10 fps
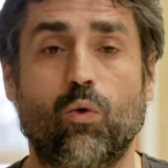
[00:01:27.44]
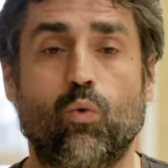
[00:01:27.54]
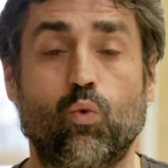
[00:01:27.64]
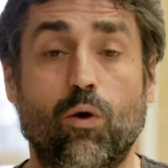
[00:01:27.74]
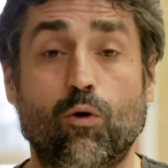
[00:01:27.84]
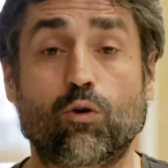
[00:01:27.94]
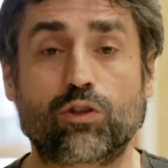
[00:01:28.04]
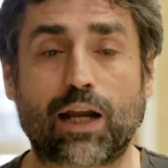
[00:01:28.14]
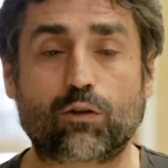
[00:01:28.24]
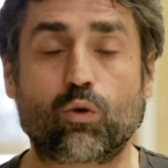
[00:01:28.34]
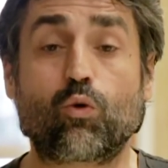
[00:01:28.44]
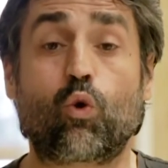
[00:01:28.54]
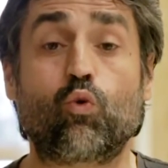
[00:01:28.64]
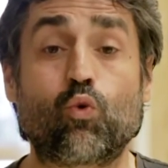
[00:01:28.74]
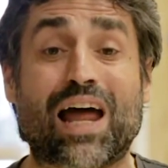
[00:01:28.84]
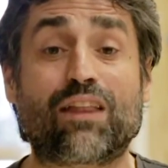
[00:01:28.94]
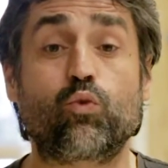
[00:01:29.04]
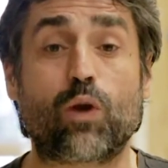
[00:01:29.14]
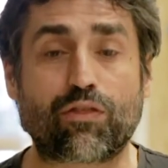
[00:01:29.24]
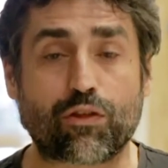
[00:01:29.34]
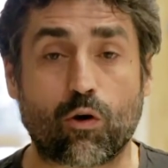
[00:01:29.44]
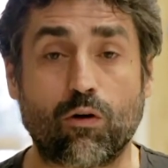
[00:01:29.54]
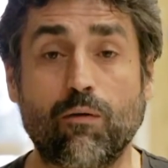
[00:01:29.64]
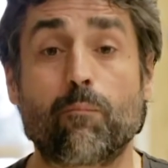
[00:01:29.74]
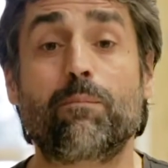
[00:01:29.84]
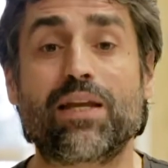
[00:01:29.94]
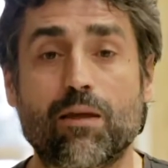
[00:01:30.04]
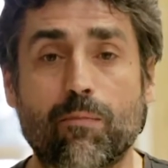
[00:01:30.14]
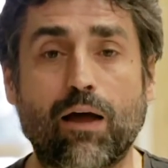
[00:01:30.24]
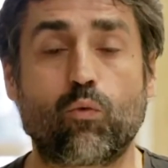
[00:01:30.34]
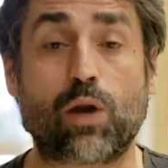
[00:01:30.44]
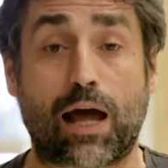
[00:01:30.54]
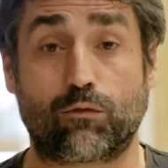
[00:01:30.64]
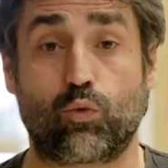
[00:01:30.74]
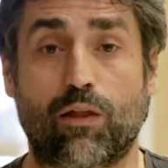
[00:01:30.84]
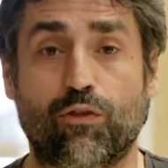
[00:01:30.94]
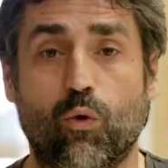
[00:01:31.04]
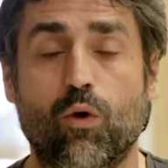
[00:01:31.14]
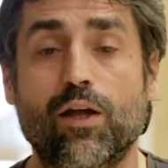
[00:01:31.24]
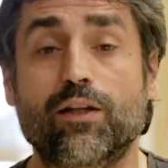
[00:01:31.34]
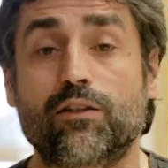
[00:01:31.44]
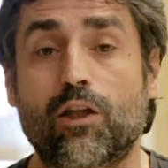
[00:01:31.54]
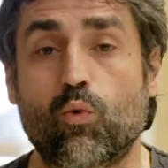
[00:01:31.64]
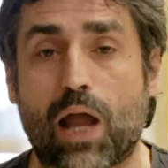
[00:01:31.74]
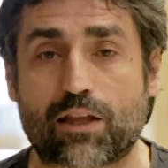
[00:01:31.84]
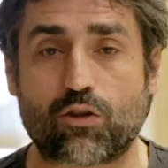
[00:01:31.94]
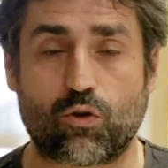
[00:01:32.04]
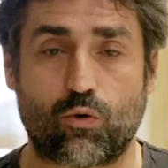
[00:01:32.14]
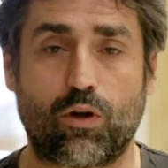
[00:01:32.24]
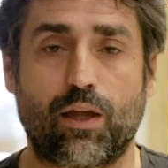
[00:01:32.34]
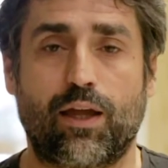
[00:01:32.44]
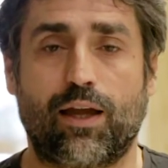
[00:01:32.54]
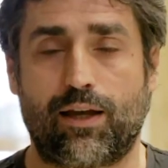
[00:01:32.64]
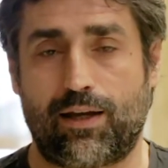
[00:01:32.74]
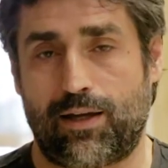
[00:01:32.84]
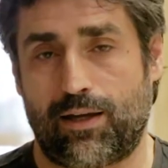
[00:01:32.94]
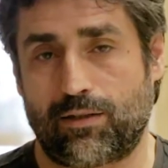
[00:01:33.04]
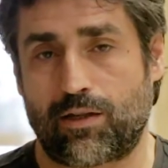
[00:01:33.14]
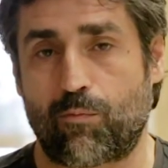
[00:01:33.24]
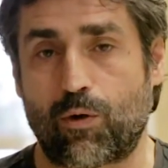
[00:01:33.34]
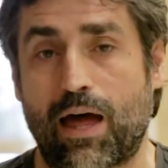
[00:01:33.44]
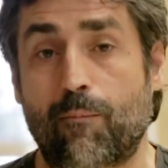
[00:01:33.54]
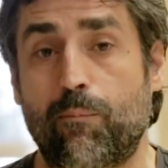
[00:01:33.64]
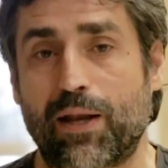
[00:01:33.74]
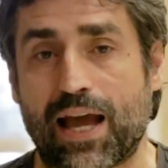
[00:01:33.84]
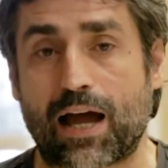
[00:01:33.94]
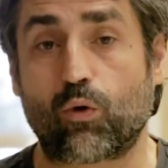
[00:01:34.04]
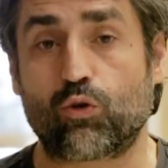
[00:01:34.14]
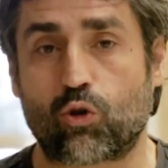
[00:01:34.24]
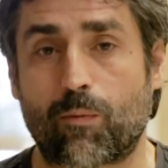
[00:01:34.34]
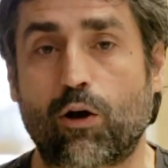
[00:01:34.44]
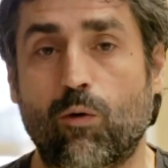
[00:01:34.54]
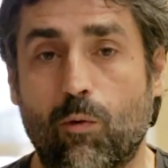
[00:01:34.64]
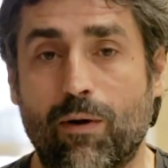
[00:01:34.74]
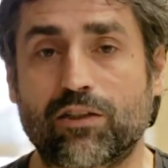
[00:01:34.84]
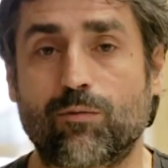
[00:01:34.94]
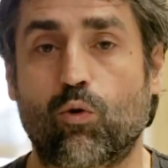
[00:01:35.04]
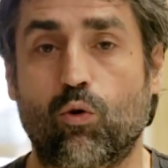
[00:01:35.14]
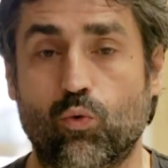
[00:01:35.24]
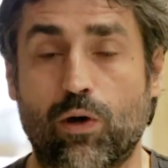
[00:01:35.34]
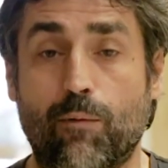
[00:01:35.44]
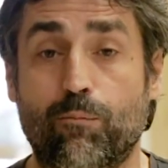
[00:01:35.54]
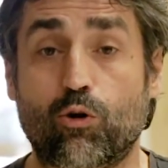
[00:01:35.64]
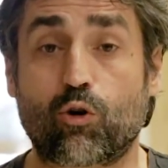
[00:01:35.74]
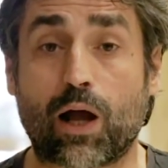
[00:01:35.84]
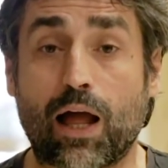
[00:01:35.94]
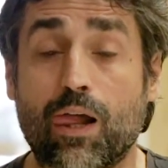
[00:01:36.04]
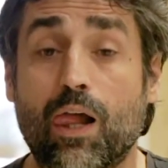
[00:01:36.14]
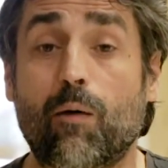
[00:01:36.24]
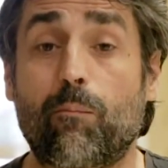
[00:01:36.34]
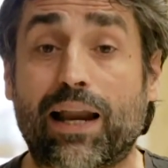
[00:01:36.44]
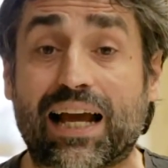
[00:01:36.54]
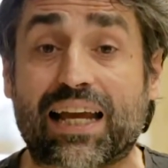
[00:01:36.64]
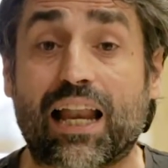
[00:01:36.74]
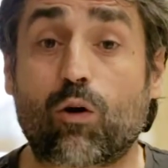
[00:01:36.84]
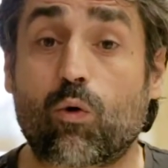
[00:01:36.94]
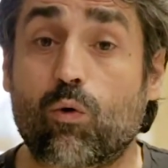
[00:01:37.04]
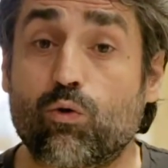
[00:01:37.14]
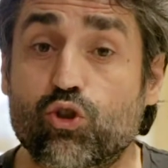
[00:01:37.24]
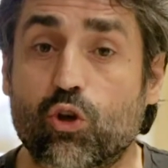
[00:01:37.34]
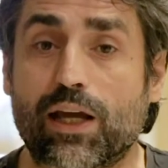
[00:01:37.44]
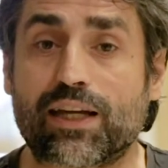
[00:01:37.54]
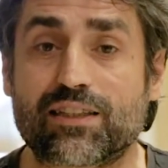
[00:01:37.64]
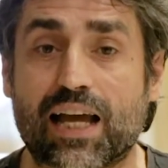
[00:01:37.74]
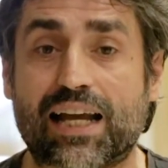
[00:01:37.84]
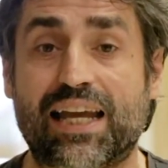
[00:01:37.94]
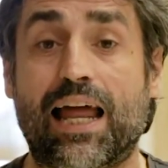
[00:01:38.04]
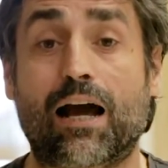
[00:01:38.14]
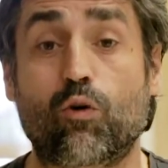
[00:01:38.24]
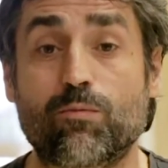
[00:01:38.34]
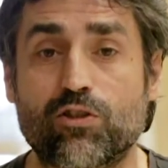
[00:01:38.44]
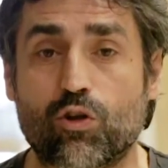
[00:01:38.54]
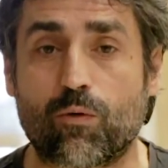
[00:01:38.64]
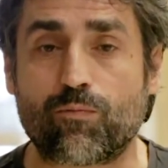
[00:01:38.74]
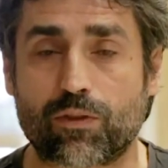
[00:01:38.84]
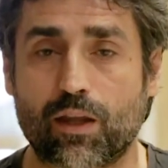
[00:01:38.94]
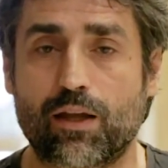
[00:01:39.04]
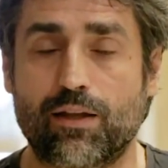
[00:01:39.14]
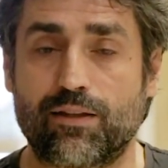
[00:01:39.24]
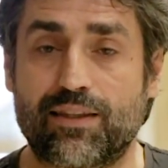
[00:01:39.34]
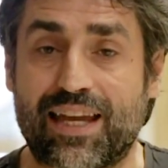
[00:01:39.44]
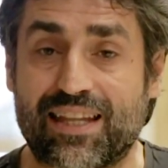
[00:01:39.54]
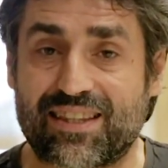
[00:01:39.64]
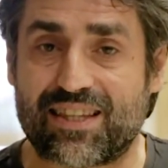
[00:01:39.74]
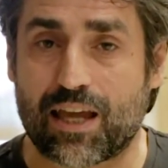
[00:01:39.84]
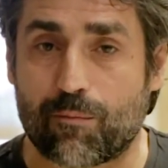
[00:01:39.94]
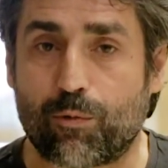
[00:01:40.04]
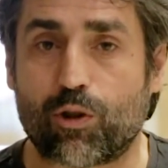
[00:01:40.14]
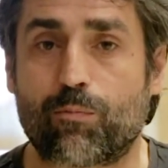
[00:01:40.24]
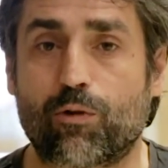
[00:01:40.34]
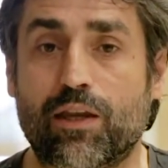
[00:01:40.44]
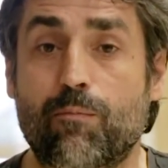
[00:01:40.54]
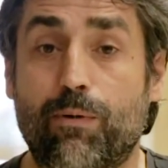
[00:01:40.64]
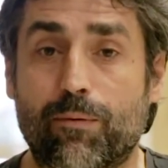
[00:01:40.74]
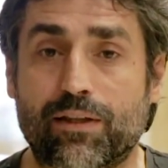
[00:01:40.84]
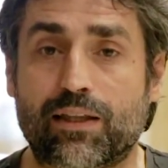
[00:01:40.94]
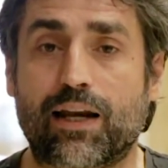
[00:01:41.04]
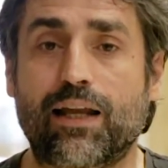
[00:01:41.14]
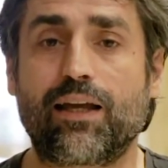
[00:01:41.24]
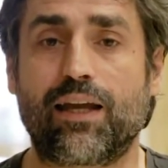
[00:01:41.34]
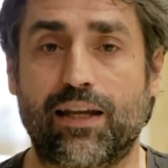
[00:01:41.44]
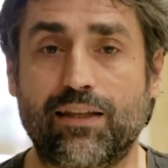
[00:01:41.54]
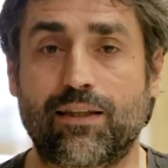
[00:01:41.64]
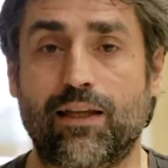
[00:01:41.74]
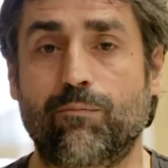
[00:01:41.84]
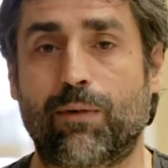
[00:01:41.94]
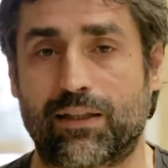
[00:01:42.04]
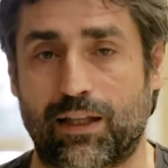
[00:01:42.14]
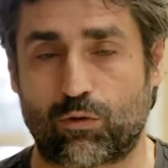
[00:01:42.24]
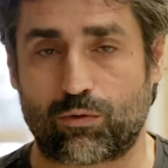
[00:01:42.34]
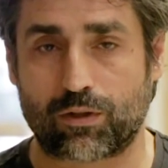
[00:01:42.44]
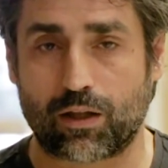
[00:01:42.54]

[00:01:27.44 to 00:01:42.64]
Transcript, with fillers: Un nuevo contrato con una duración mínima, una duración de un año que se pueda ampliar otro más como máximo con una prórroga para que las conclusiones que saque la comisión dé tiempo de poder implementarlas en este mandato.